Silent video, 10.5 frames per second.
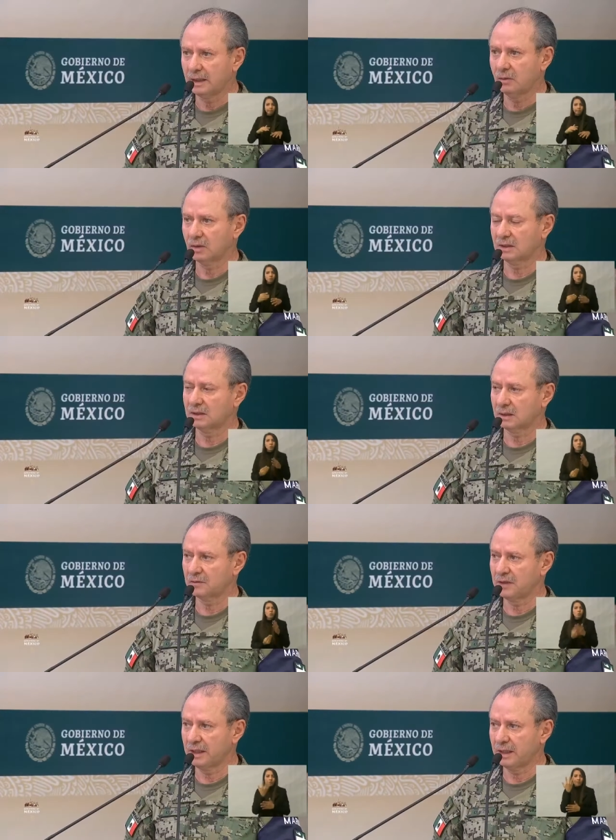en lo que se
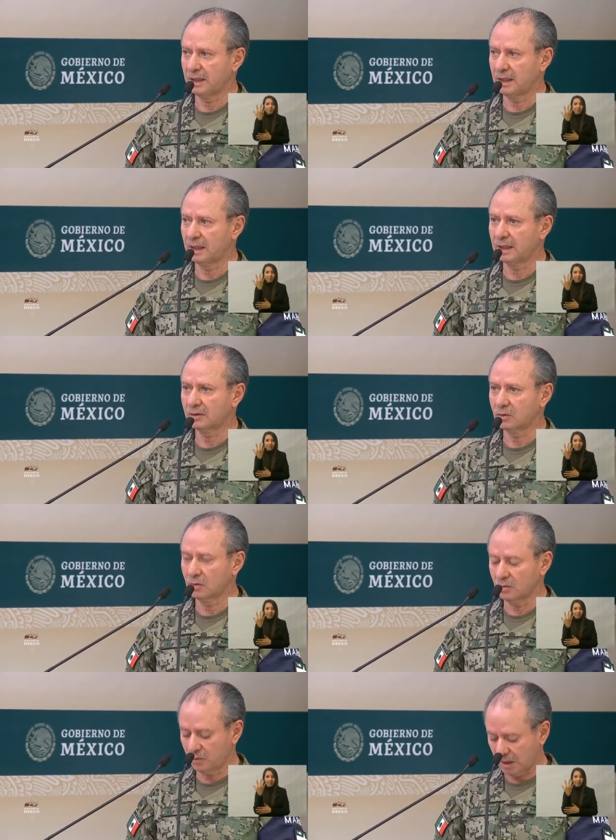refiere al Alto
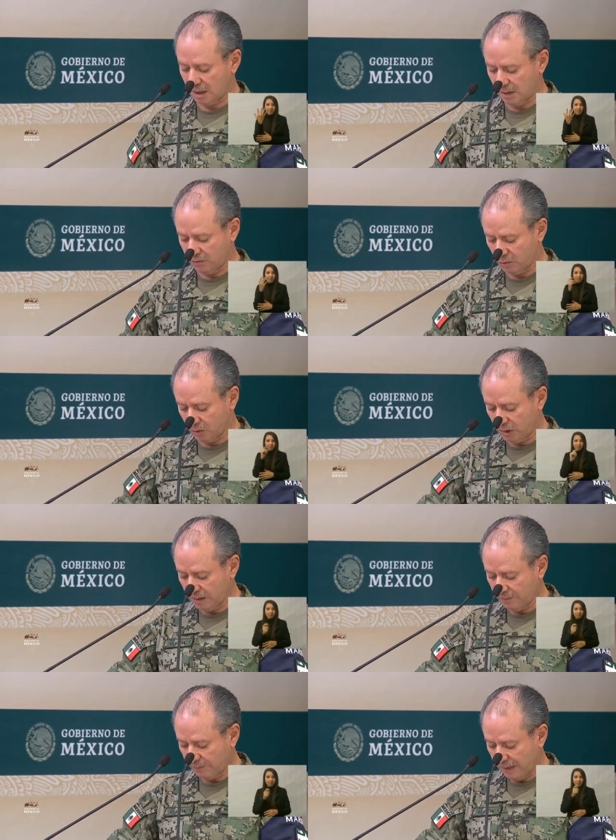Golfo de
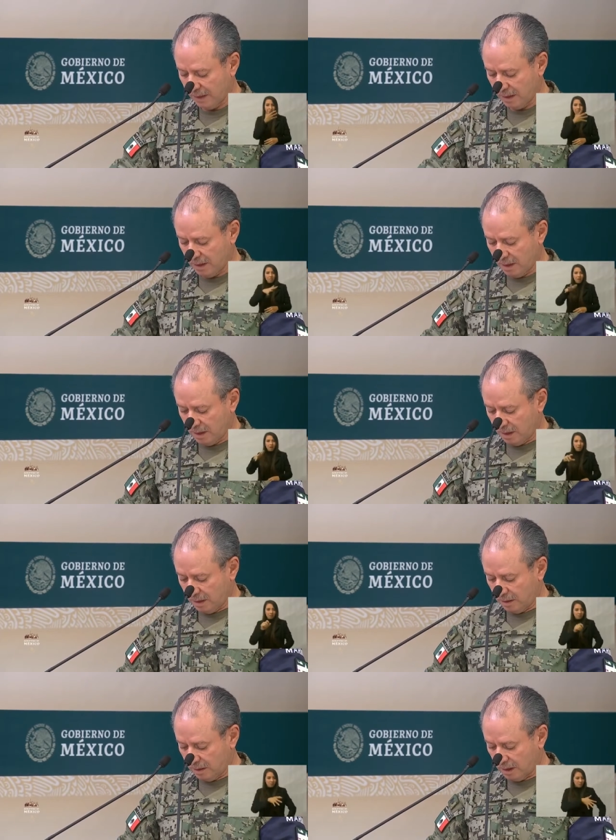California.
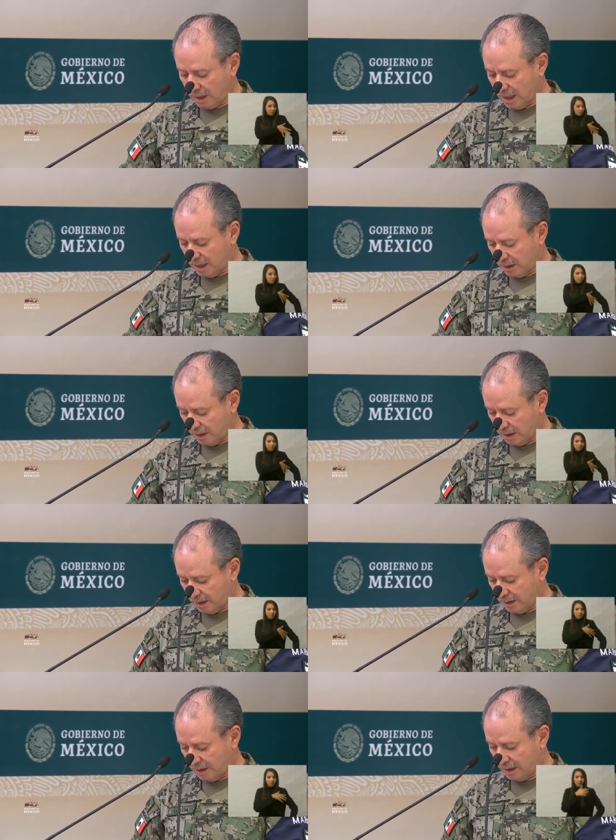Eh,
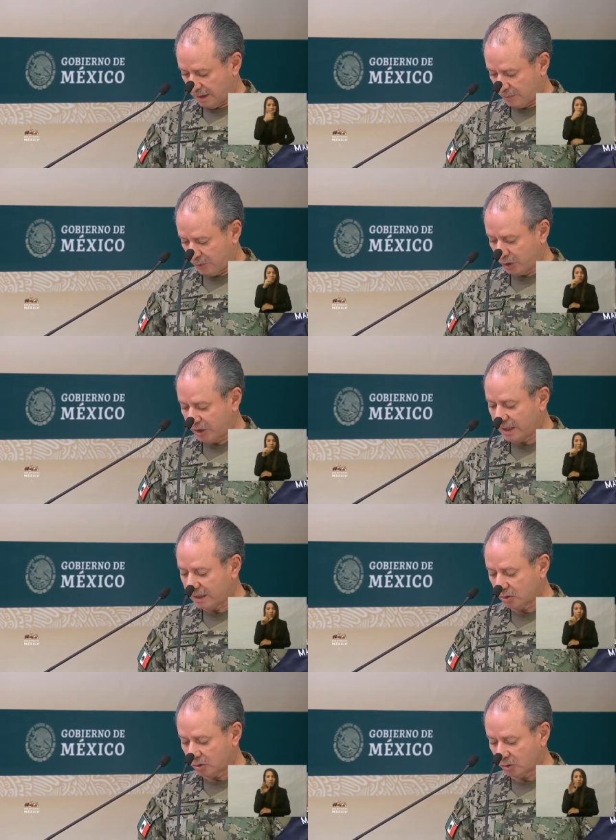eh, la, prioridad
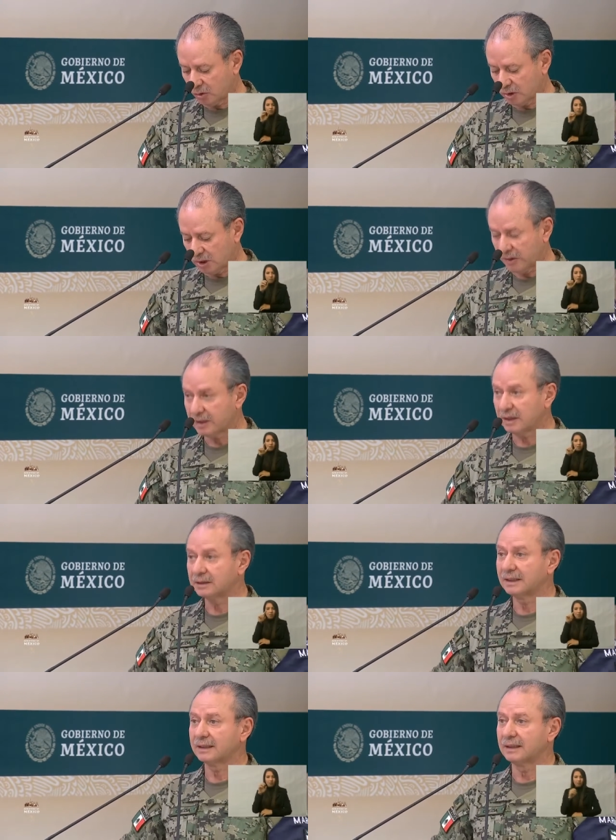de nosotros ahorita
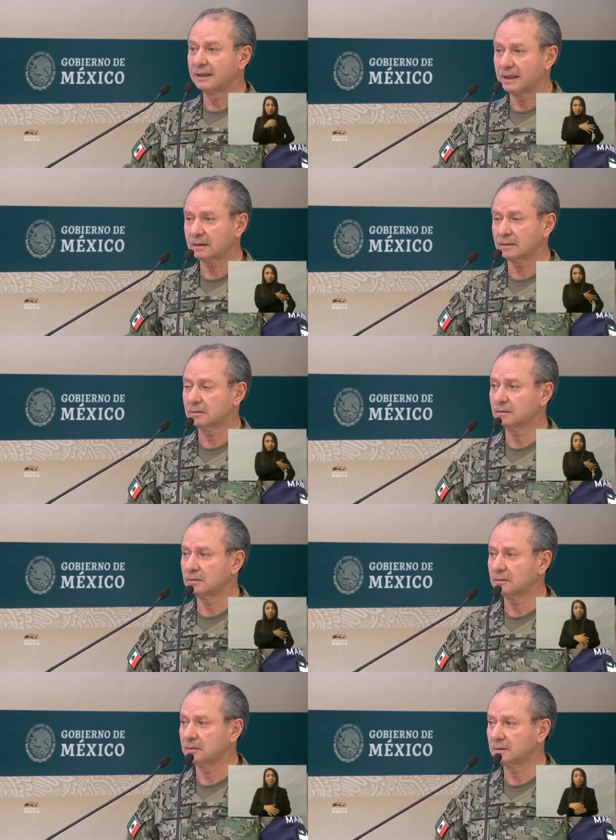es atender
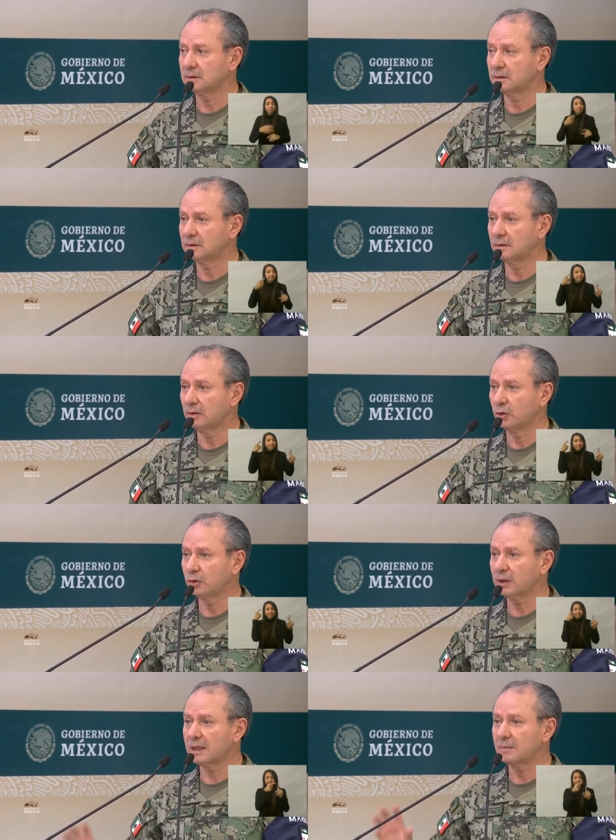
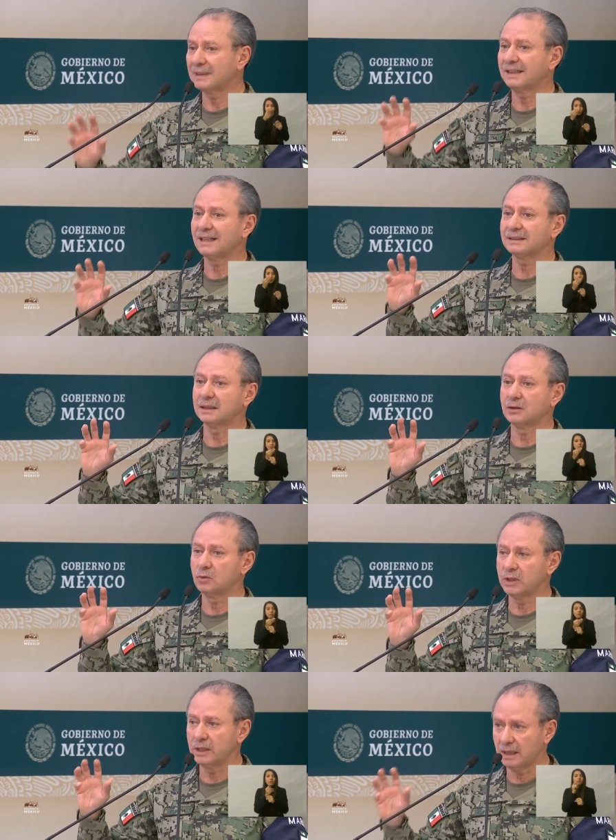no nada más la
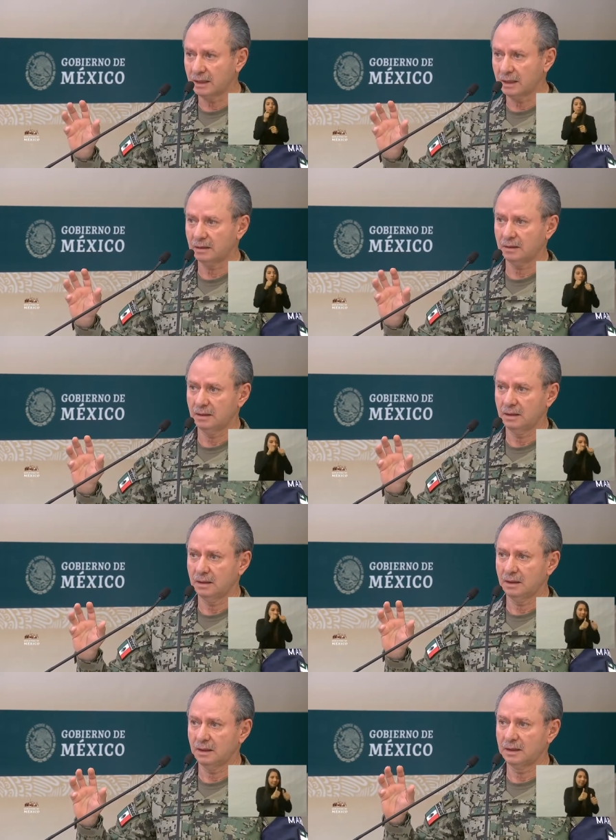seguridad
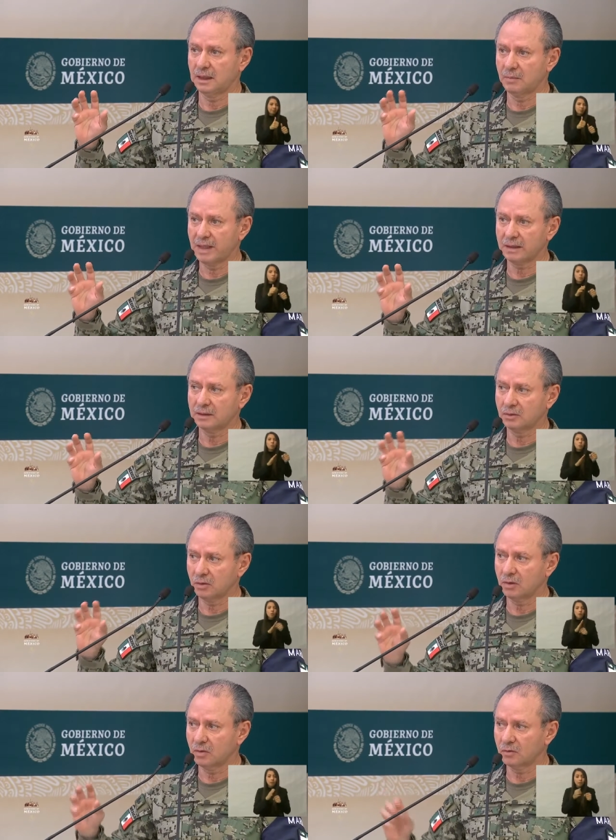en el mar
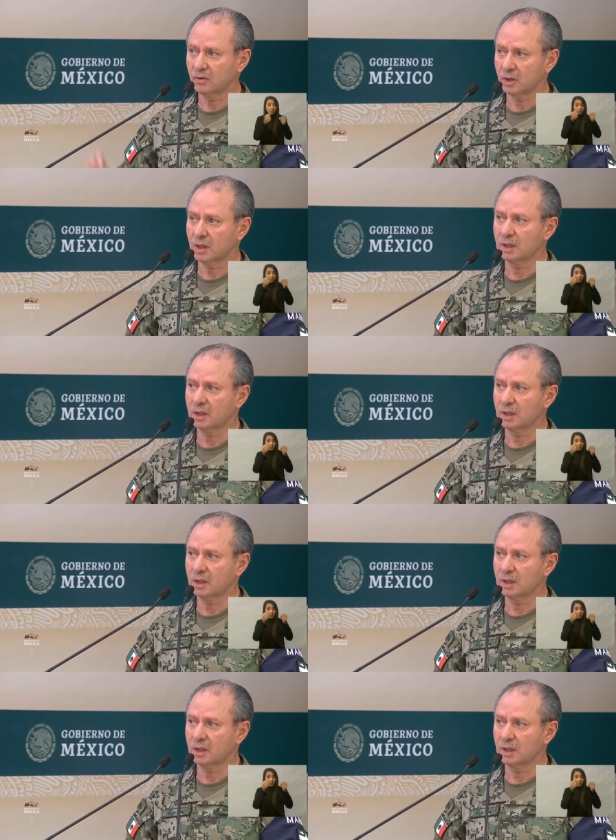dentro del Golfo de